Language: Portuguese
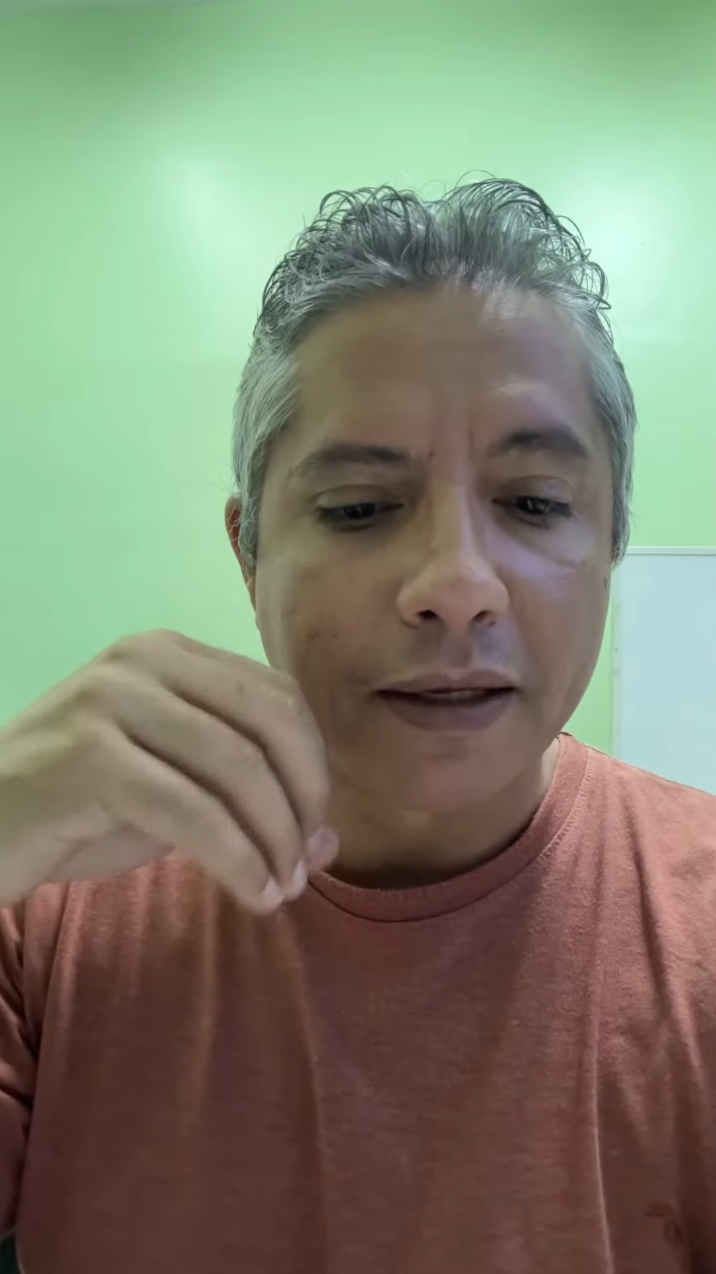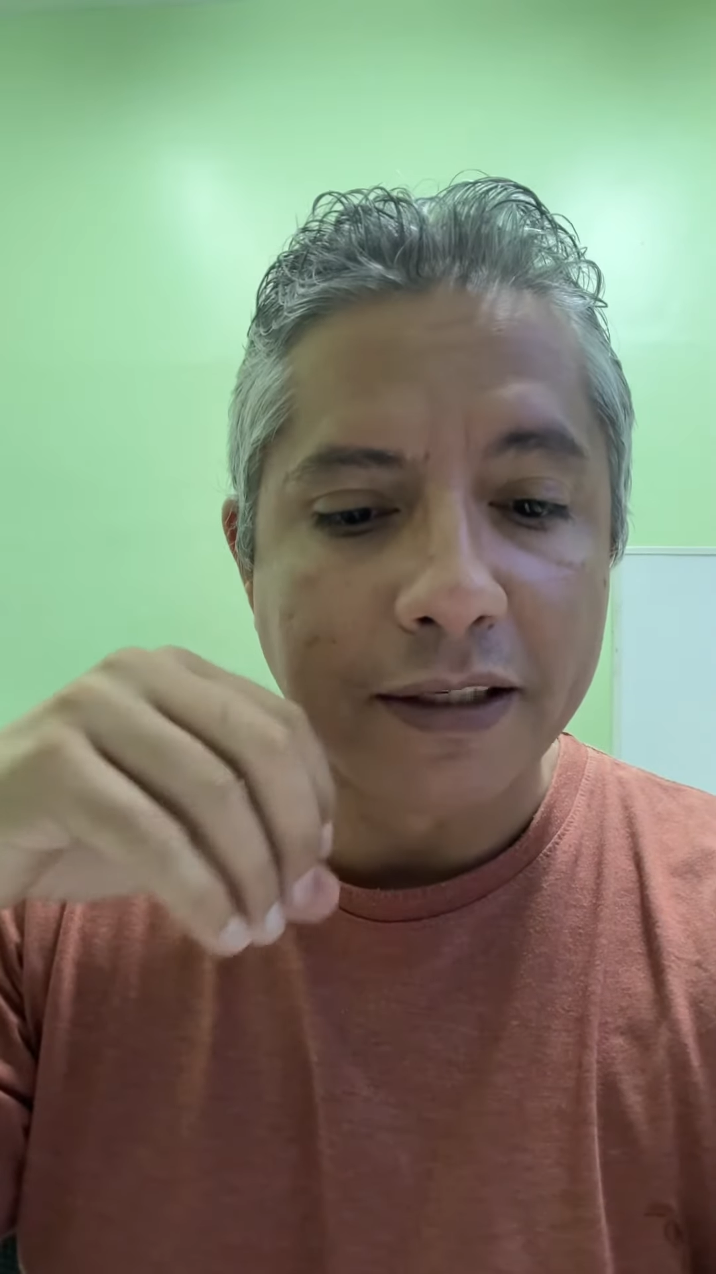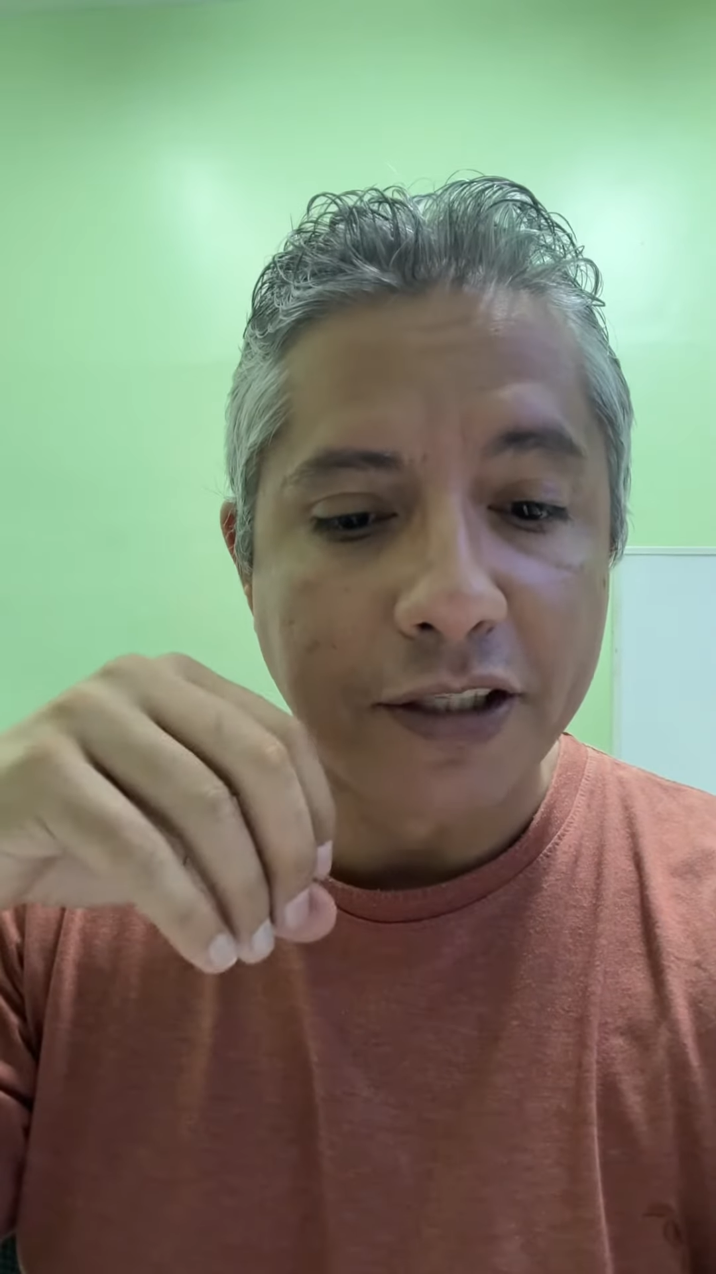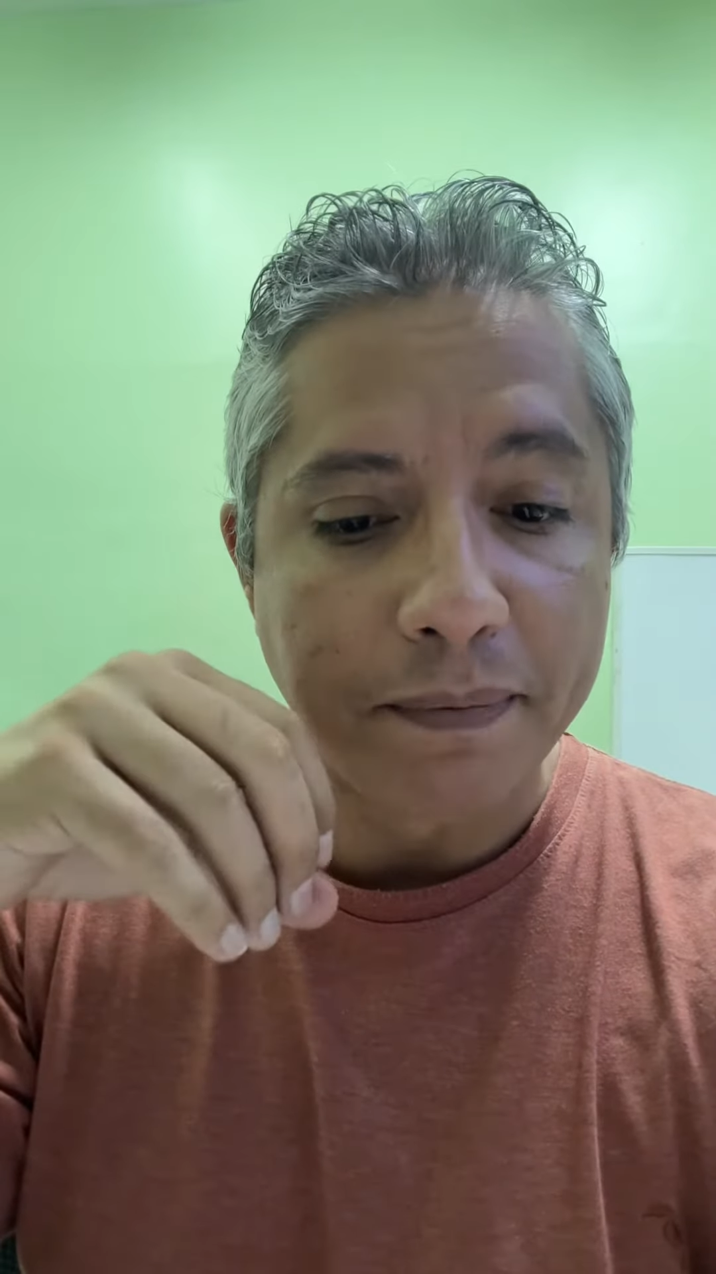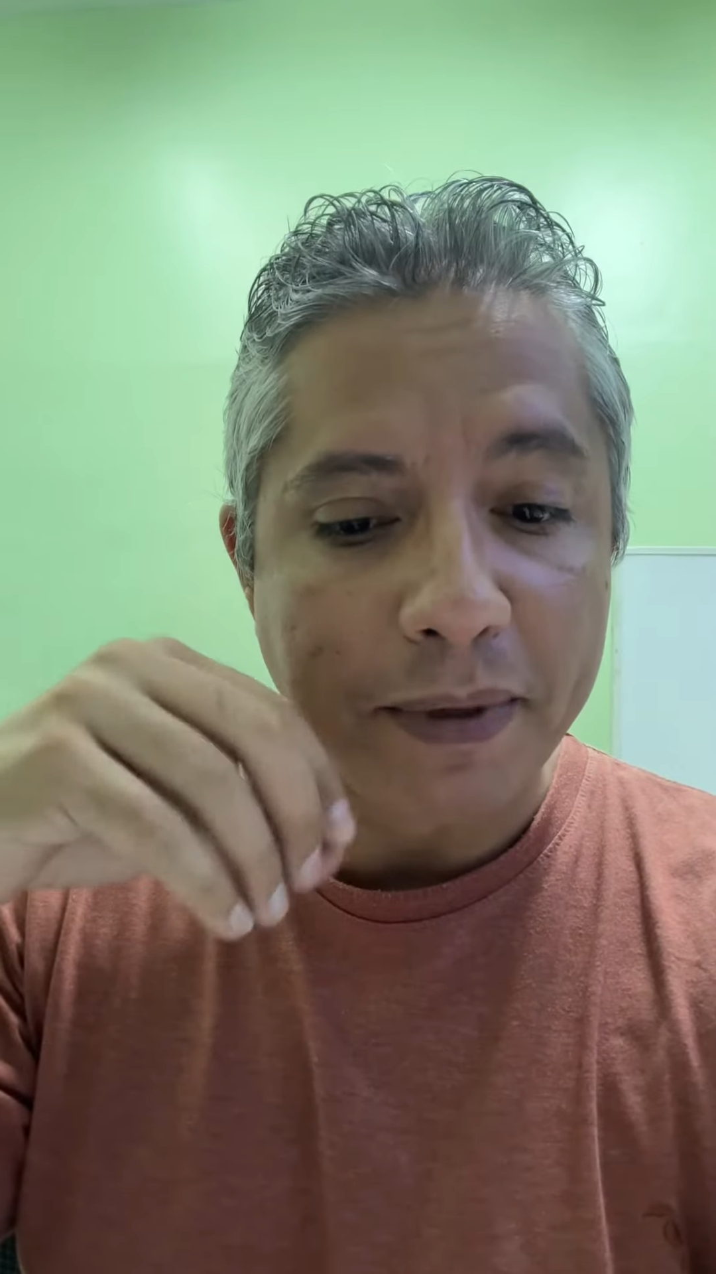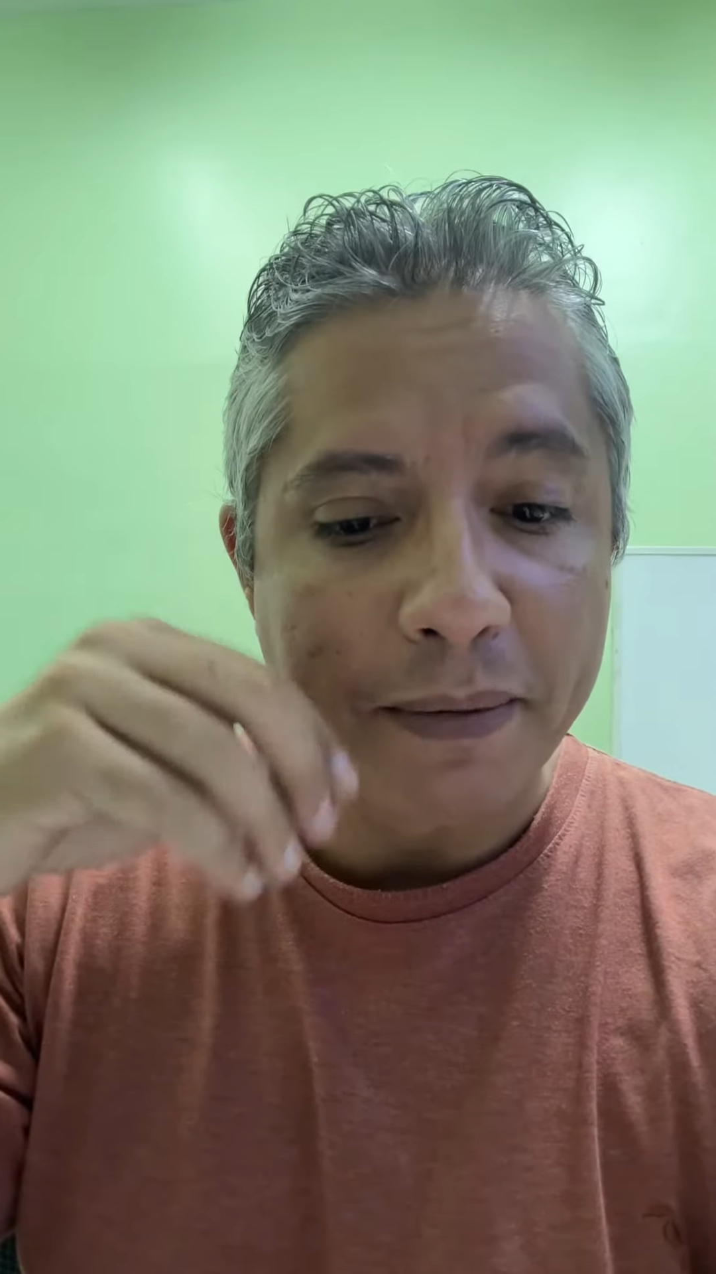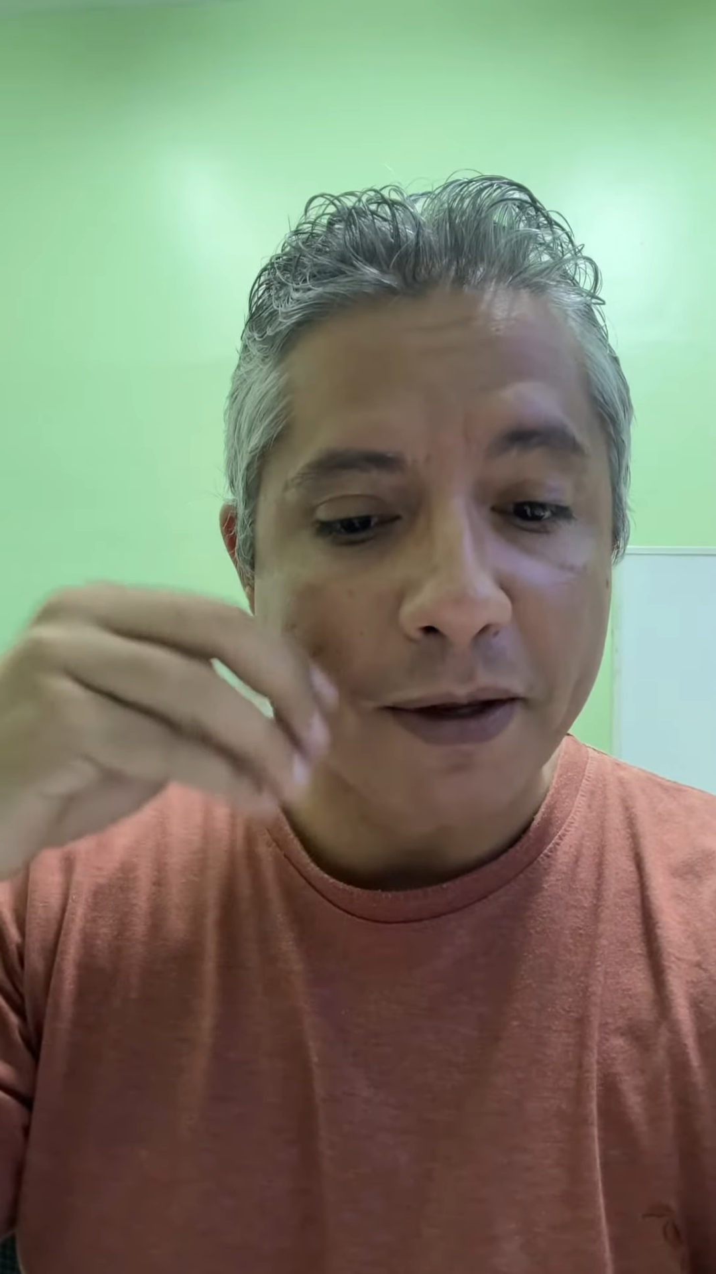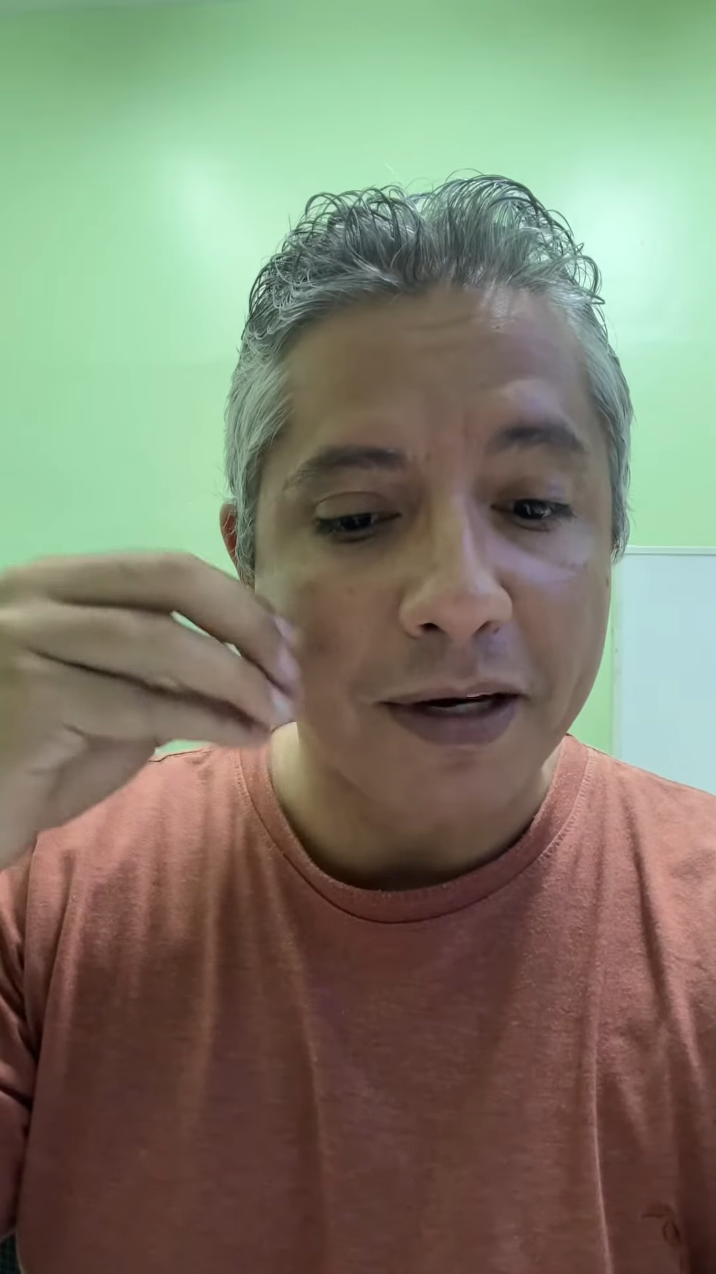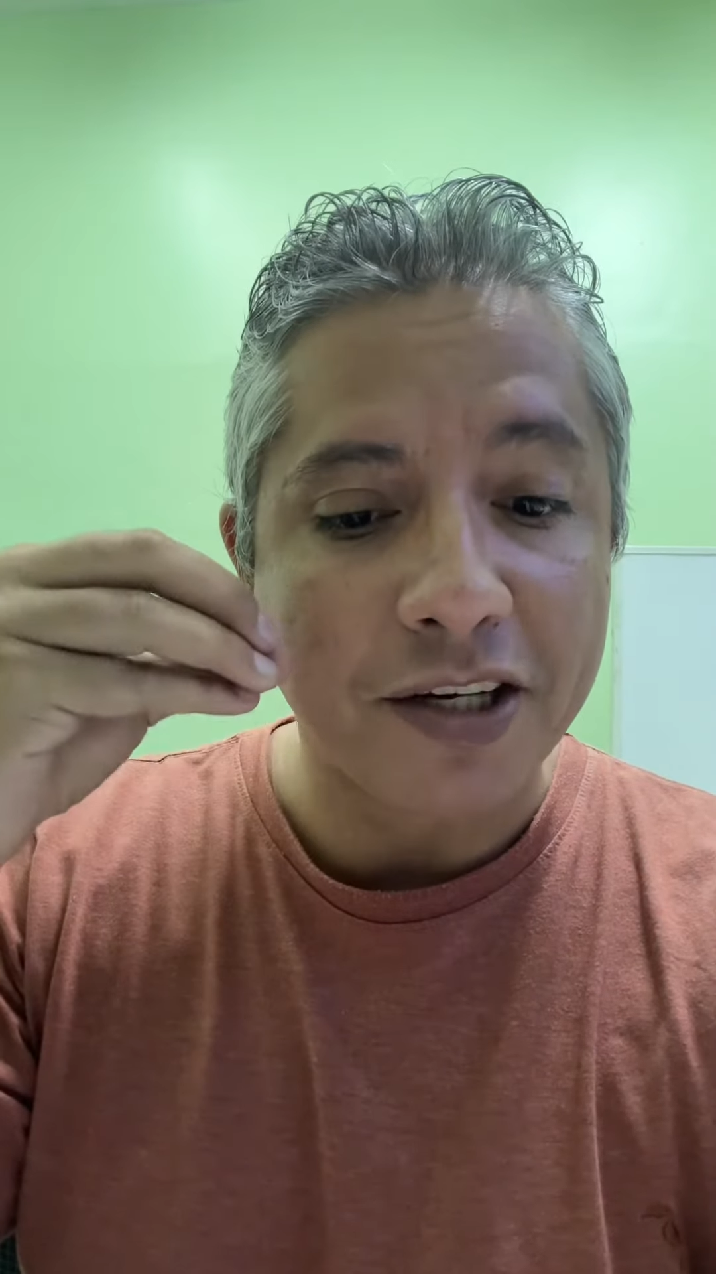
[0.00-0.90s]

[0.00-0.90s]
de primeiro a